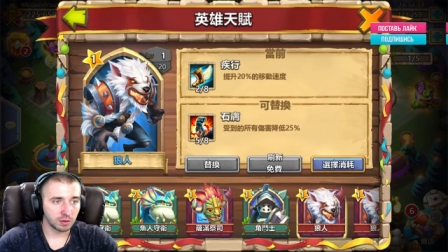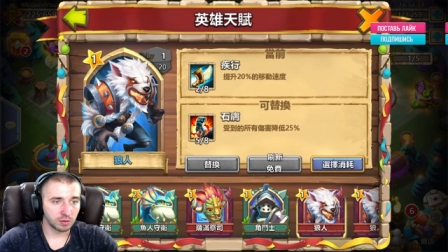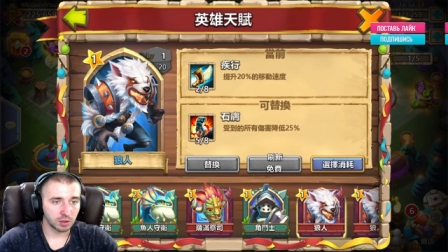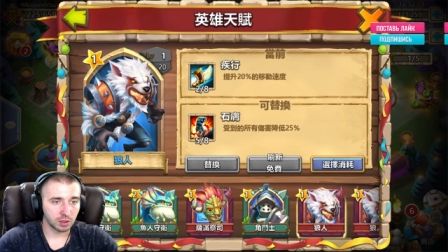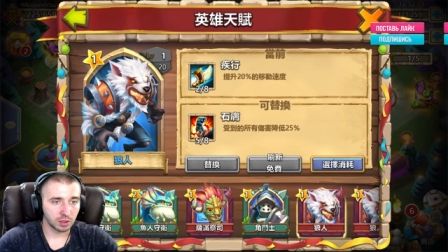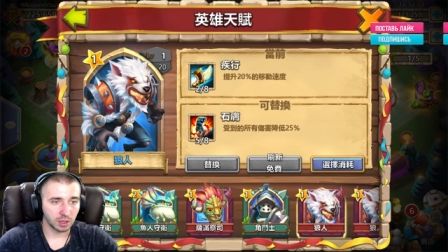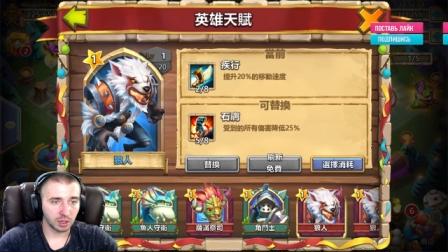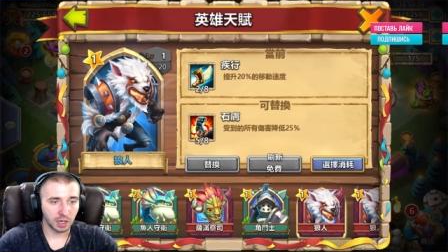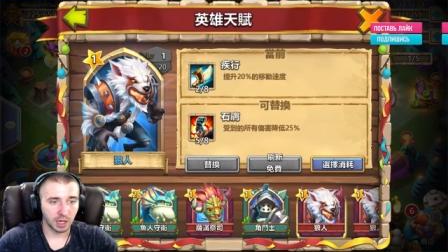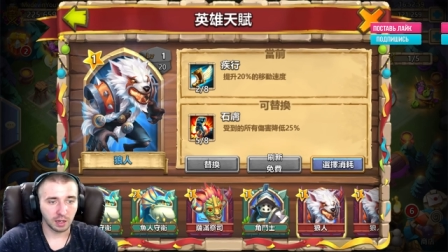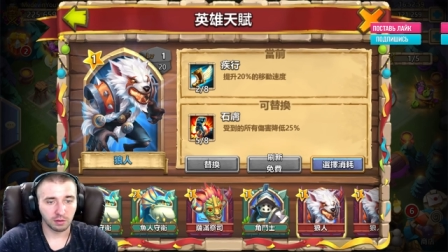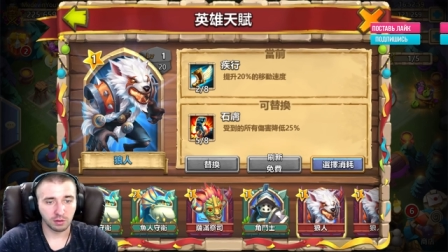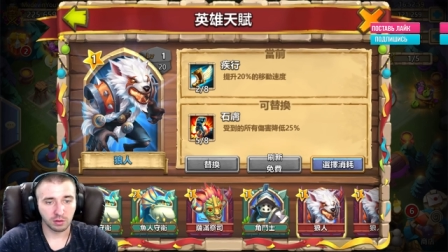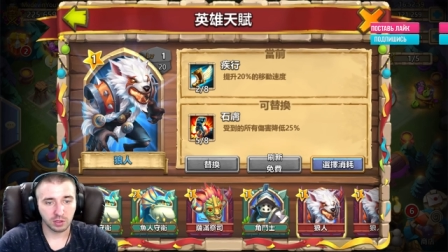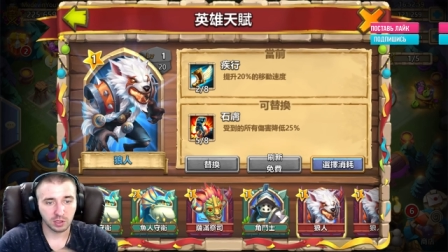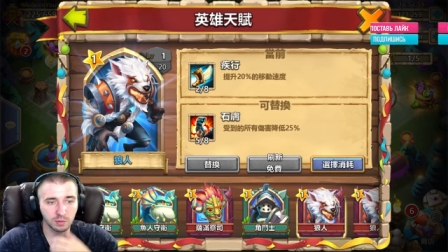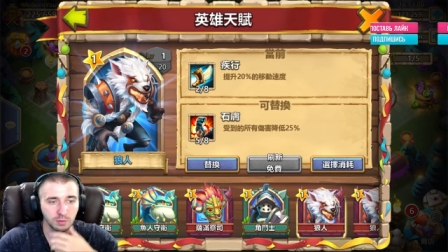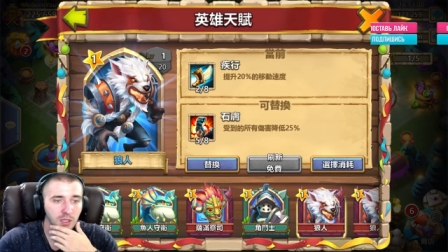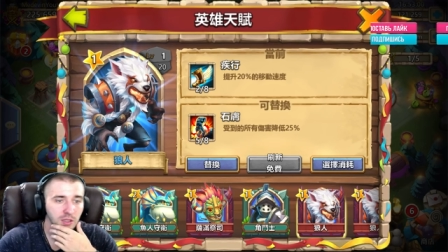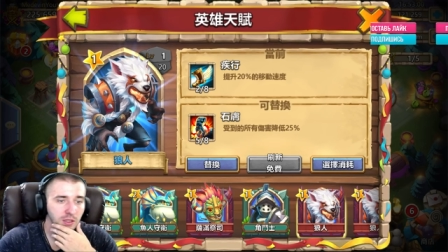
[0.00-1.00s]
вот такая вот
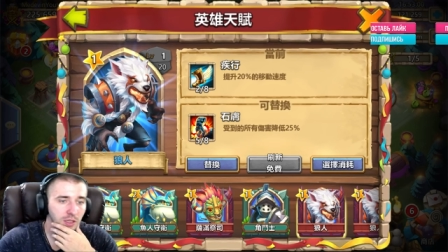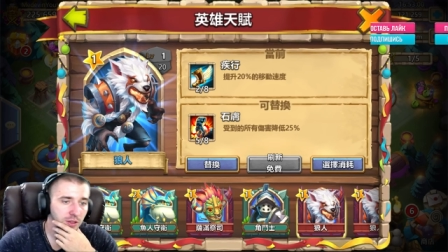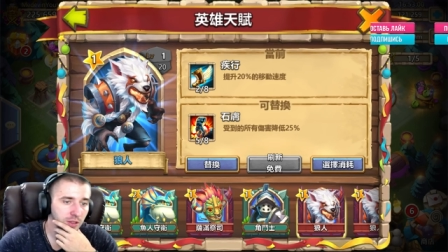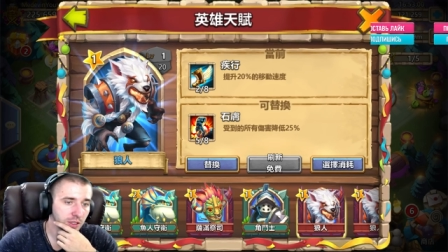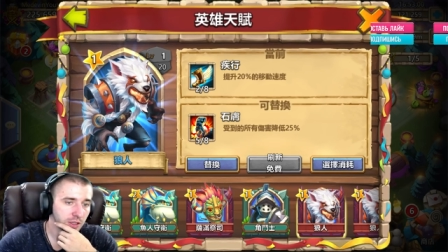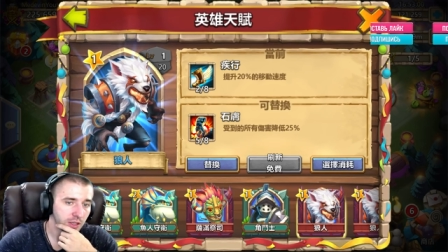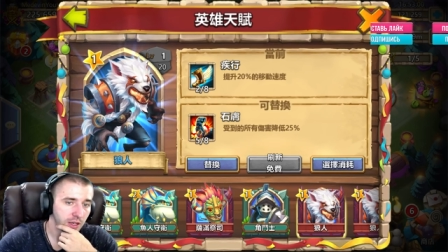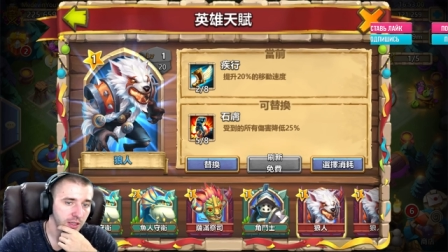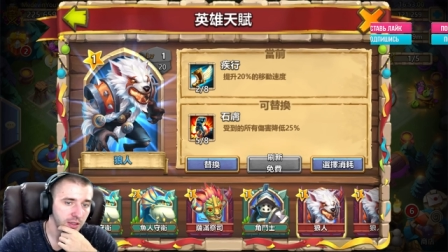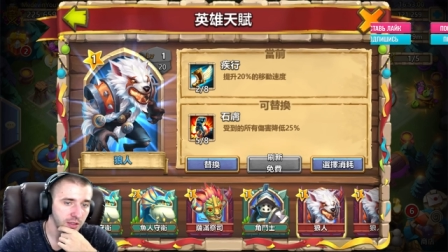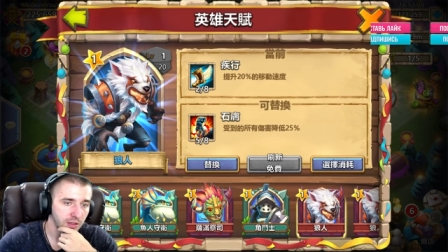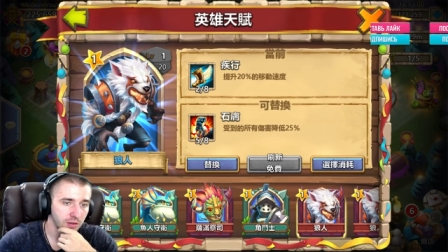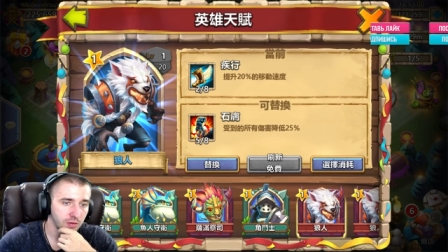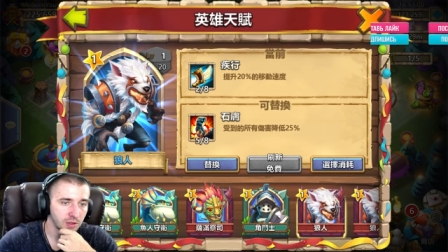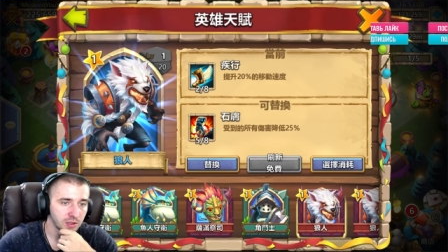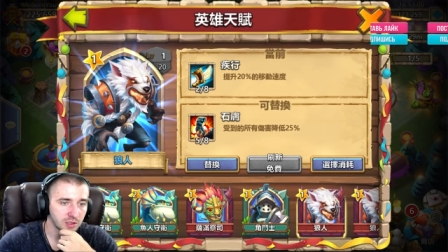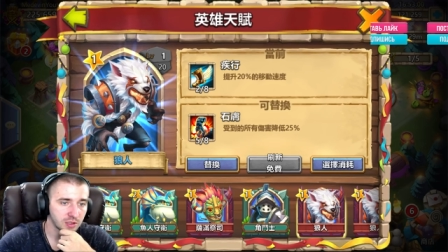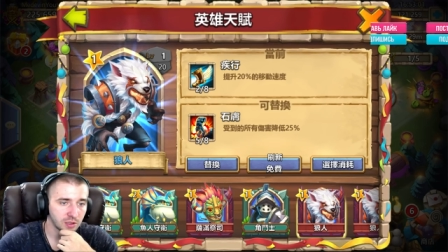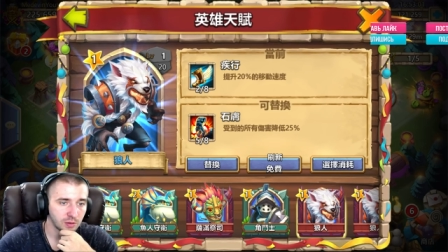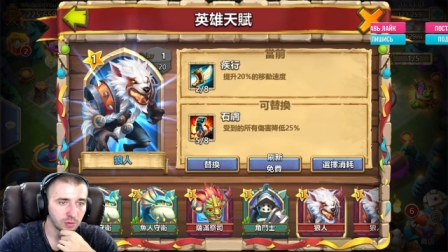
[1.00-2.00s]
смена таланта у
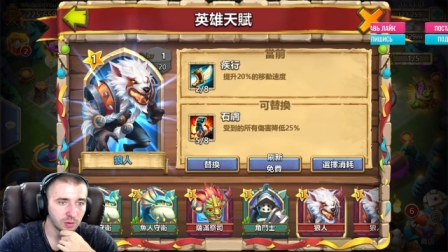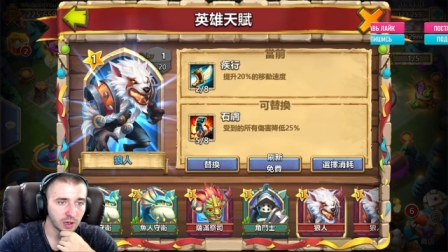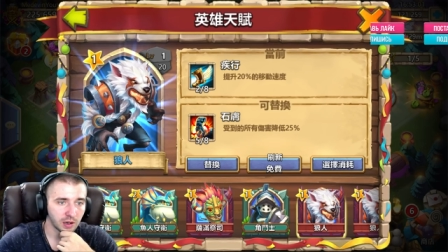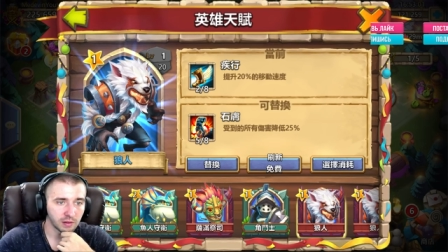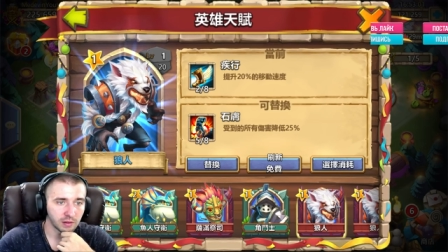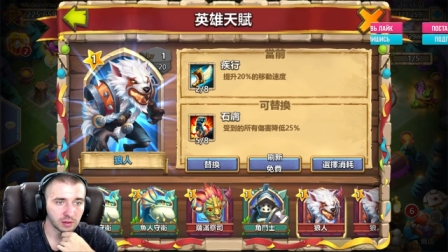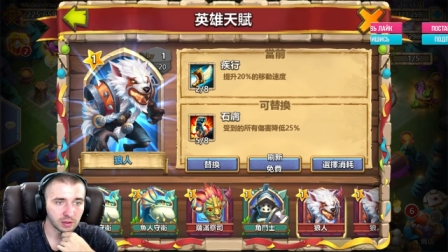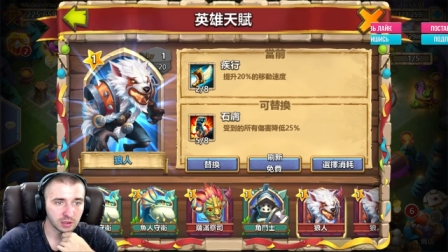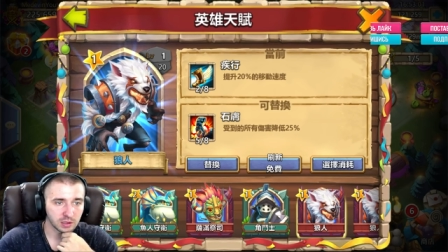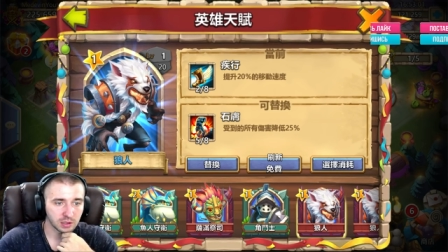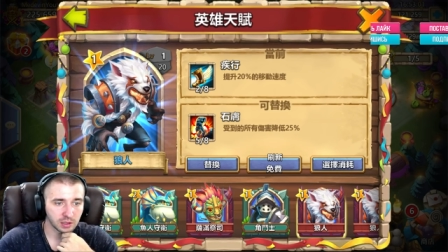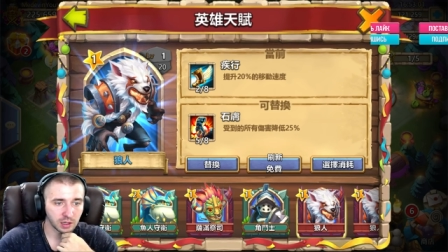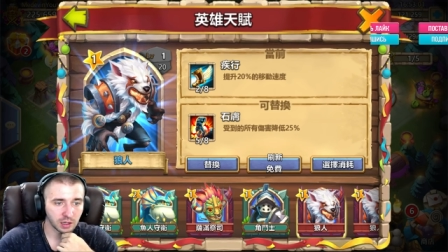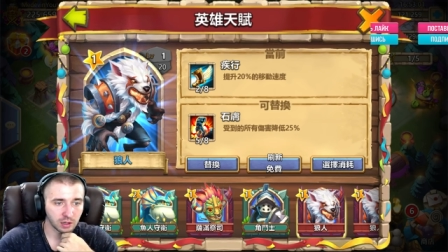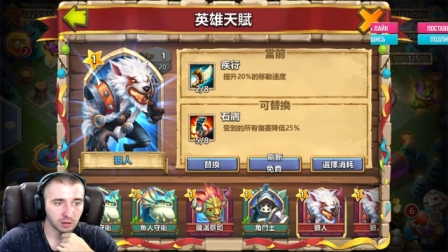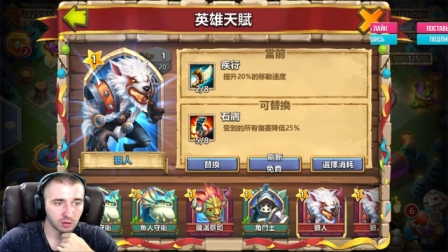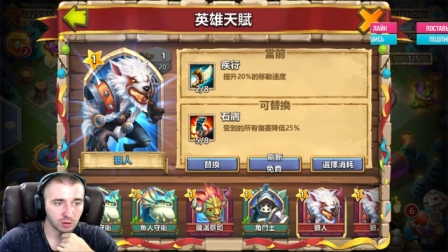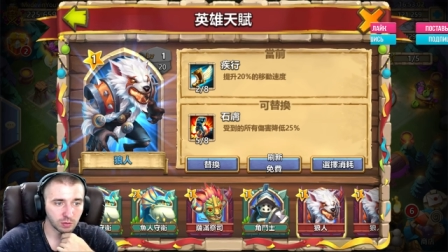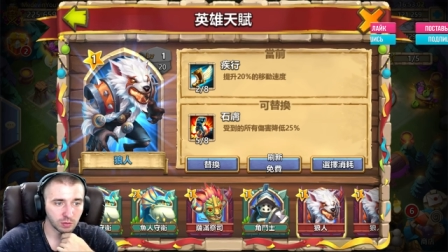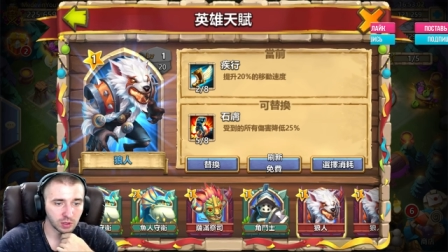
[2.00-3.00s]
нас добавилась.
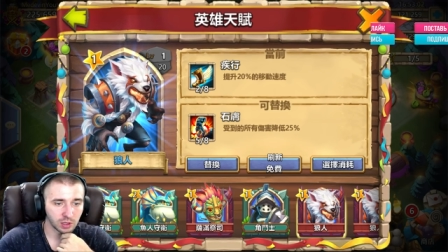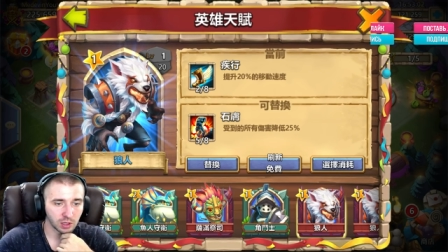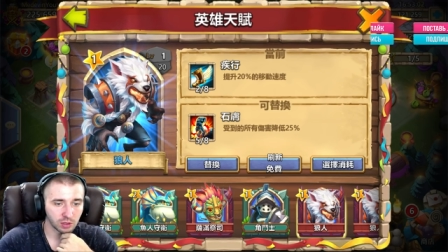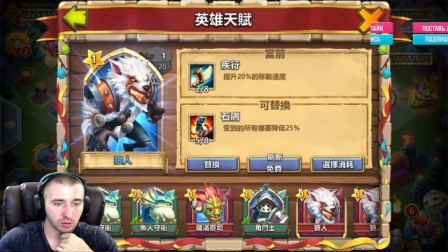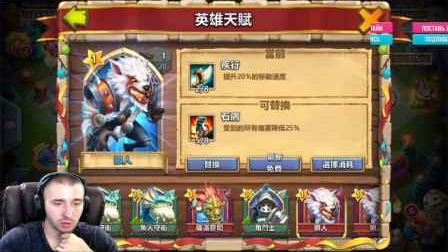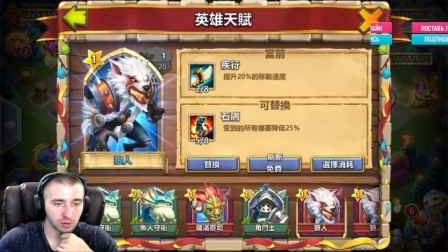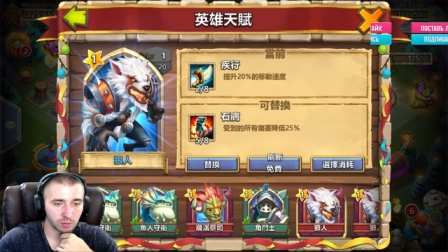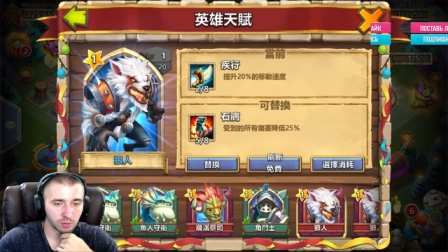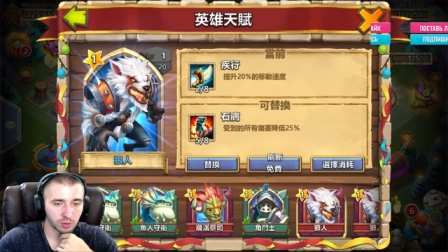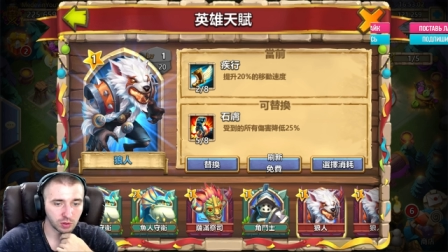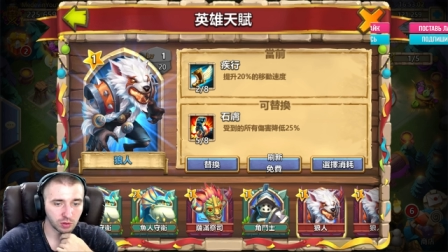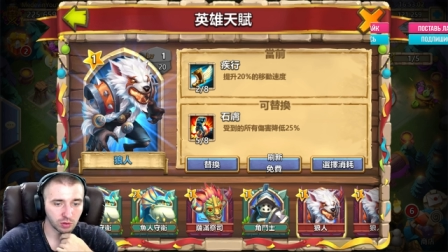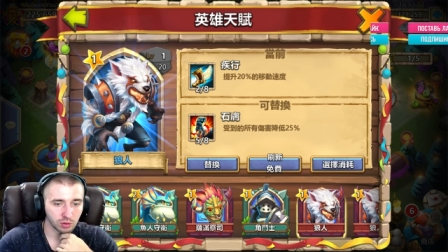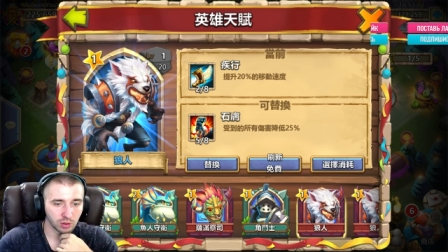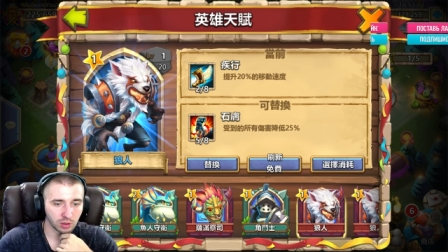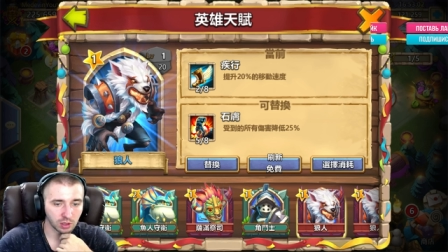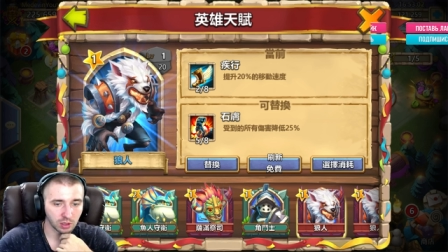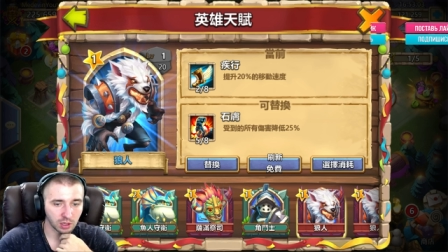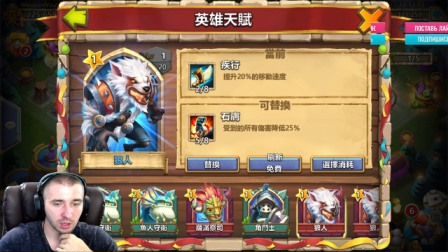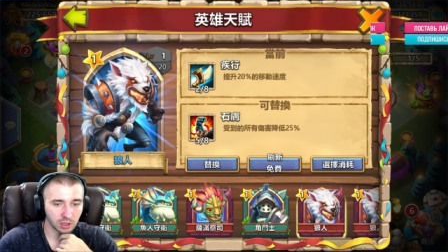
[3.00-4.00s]
Так, у меня тут пятерка